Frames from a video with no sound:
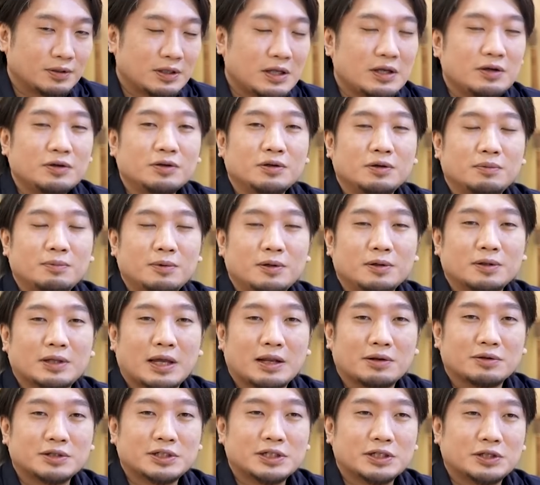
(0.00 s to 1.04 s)
ていうのも
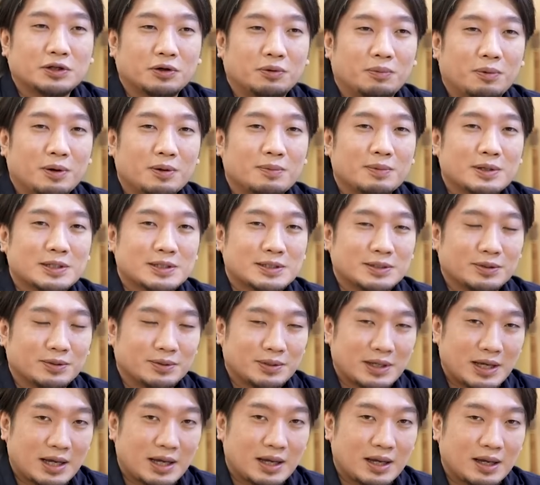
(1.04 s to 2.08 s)
楽しいと思います
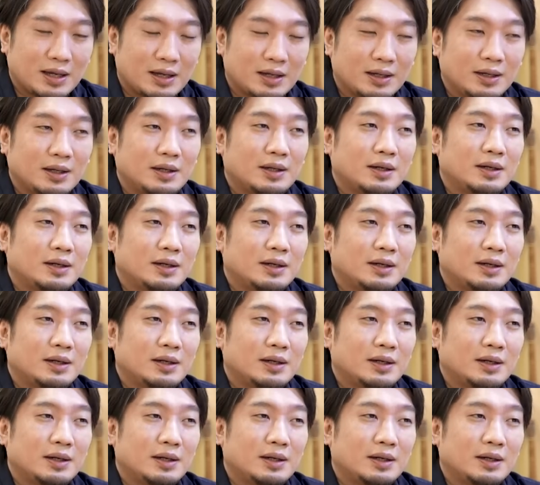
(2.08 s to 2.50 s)
ので、